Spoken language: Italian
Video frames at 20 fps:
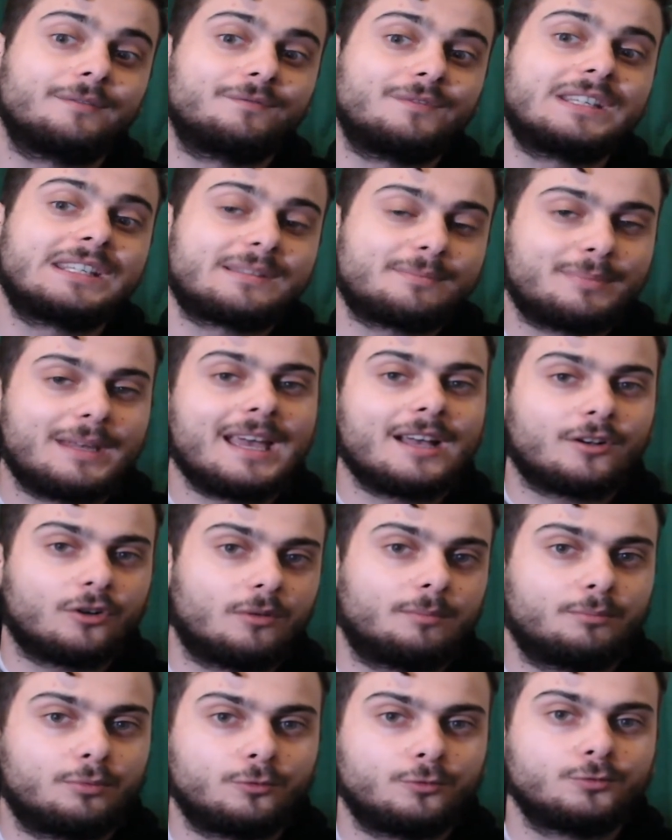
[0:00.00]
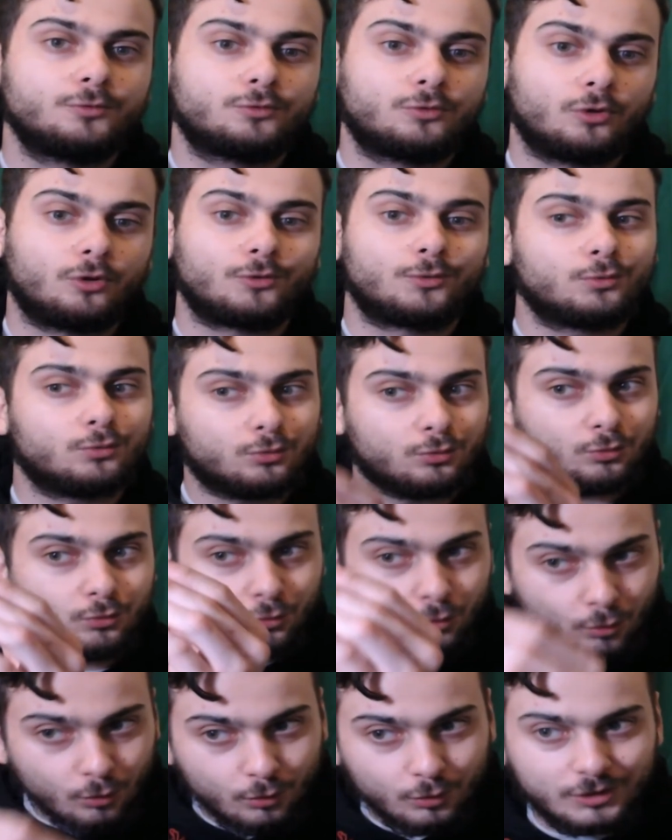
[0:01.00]
vi spiego appunto
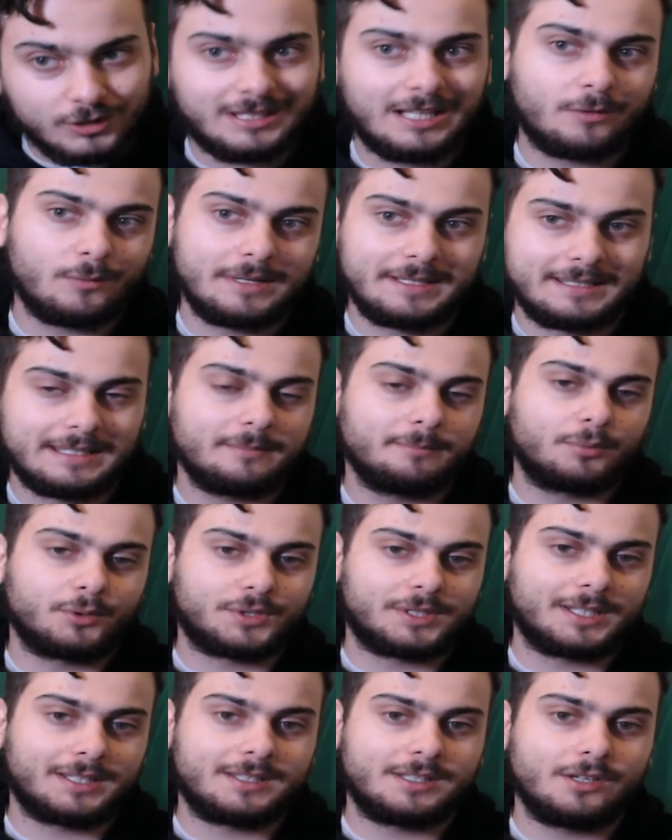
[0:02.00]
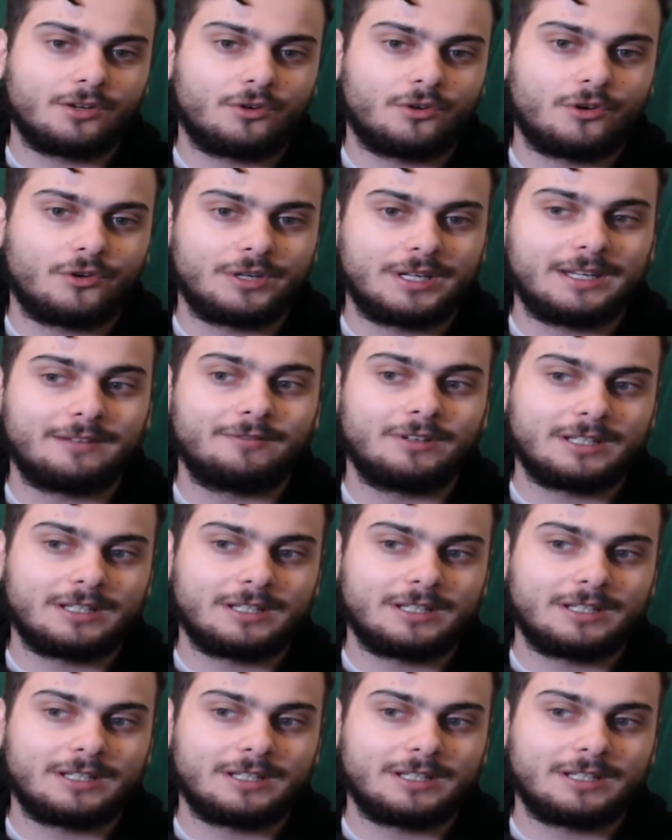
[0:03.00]
tutte queste impostazioni,